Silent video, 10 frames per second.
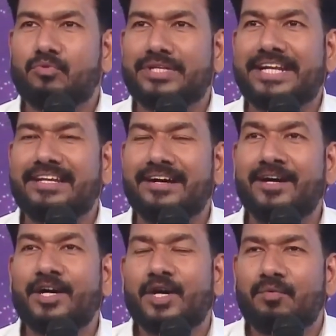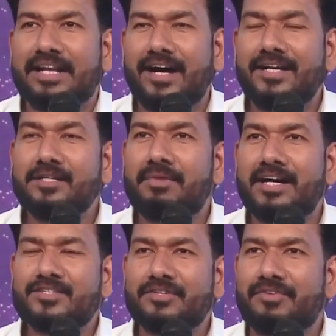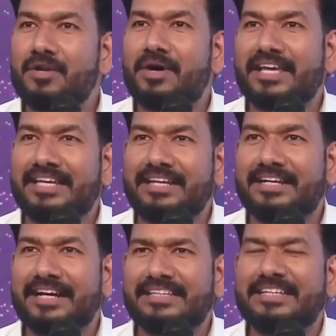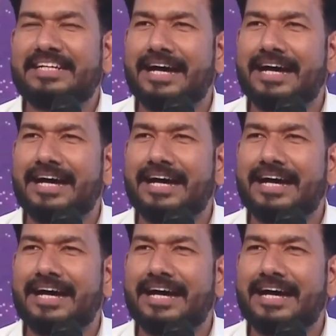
மூடிட்டான் நாலு மாசம் வருமானம் இருக்காது